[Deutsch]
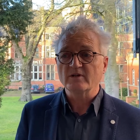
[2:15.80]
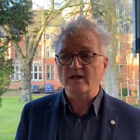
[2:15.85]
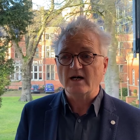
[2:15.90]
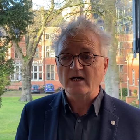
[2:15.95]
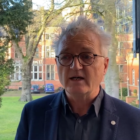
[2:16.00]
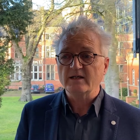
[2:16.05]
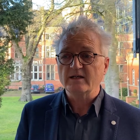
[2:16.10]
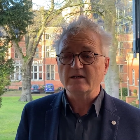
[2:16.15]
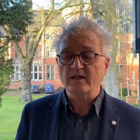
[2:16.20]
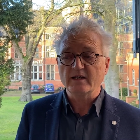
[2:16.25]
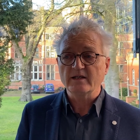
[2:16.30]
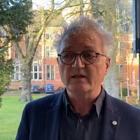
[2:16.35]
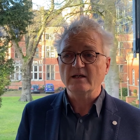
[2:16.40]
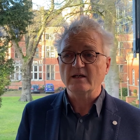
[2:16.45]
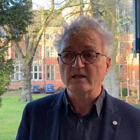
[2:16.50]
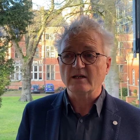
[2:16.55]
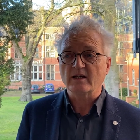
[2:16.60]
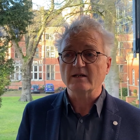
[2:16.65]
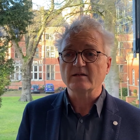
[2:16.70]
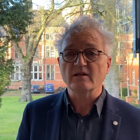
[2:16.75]
daher denke
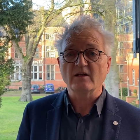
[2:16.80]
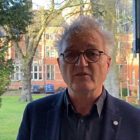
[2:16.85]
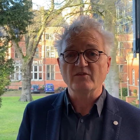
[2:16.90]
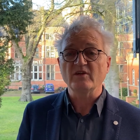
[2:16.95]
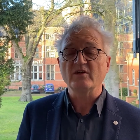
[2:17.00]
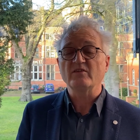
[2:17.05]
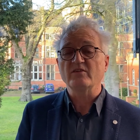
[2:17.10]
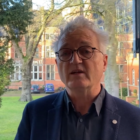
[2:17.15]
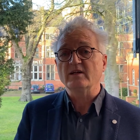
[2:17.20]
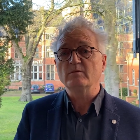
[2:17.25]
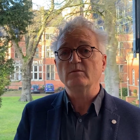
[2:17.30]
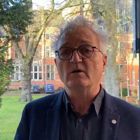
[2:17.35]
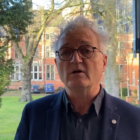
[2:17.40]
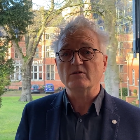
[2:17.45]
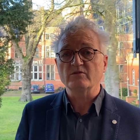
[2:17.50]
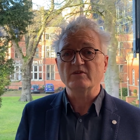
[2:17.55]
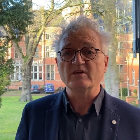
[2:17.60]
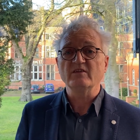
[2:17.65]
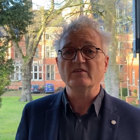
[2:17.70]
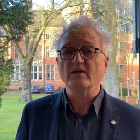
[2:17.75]
ich, hat er sich selber
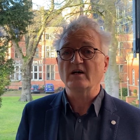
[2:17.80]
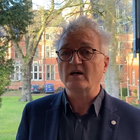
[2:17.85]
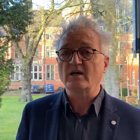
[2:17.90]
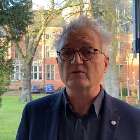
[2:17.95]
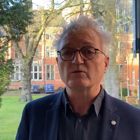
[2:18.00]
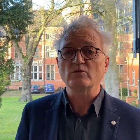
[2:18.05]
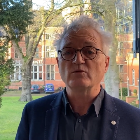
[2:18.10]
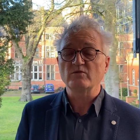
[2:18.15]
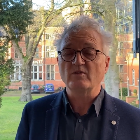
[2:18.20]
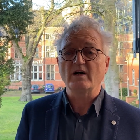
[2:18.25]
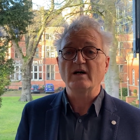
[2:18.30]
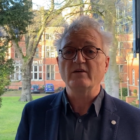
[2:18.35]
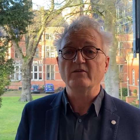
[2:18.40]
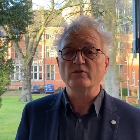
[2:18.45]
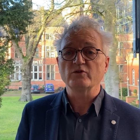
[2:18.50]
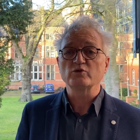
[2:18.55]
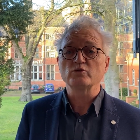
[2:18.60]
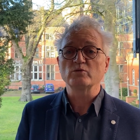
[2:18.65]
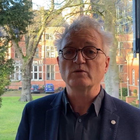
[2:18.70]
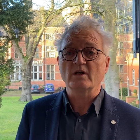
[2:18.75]
auf diese Art und
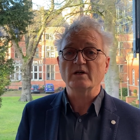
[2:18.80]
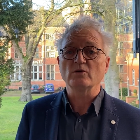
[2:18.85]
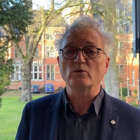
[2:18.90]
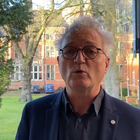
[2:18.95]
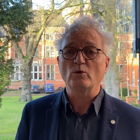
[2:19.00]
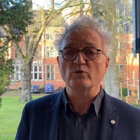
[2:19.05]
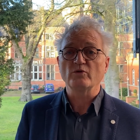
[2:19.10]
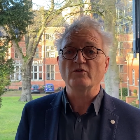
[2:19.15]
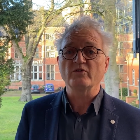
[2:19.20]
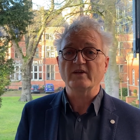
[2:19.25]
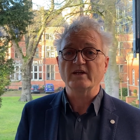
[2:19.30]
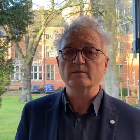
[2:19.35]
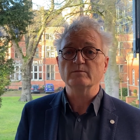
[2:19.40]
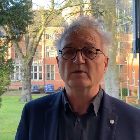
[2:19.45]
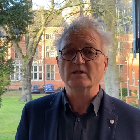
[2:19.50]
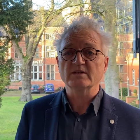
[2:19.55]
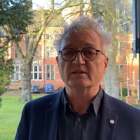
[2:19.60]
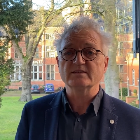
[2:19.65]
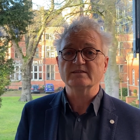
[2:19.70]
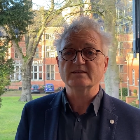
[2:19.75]
Weise schon ein großes
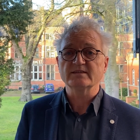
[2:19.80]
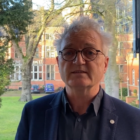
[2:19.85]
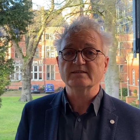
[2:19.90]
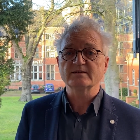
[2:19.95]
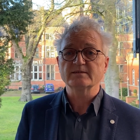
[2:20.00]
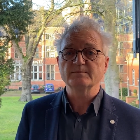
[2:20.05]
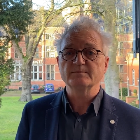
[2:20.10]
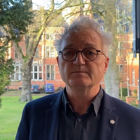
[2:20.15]
Denkmal gesetzt.